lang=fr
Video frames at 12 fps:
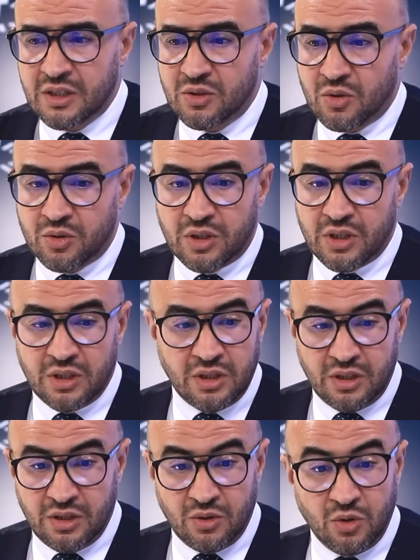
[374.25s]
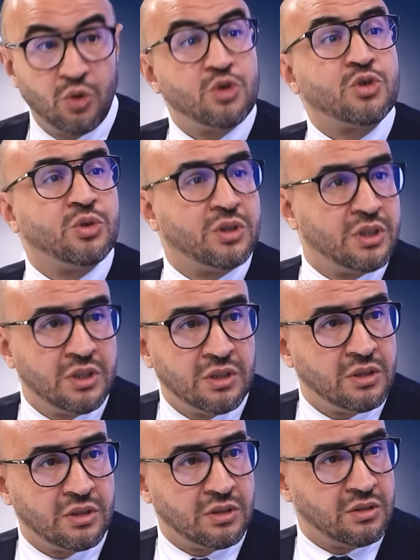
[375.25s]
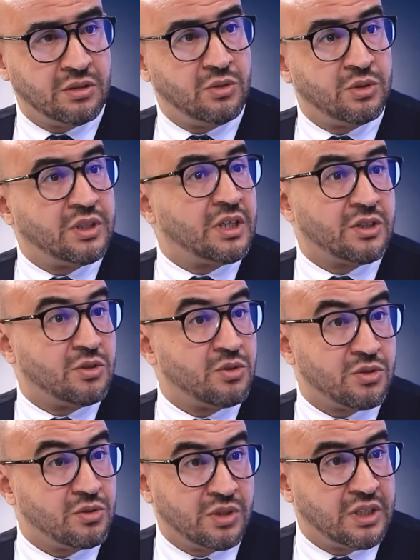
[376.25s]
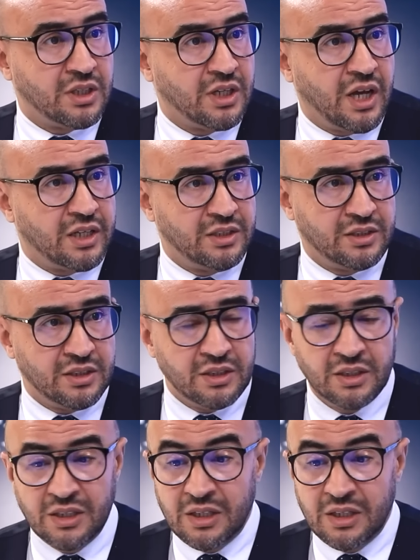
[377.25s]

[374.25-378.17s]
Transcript: donc, et ont rejeté euh, le texte dans son intégralité.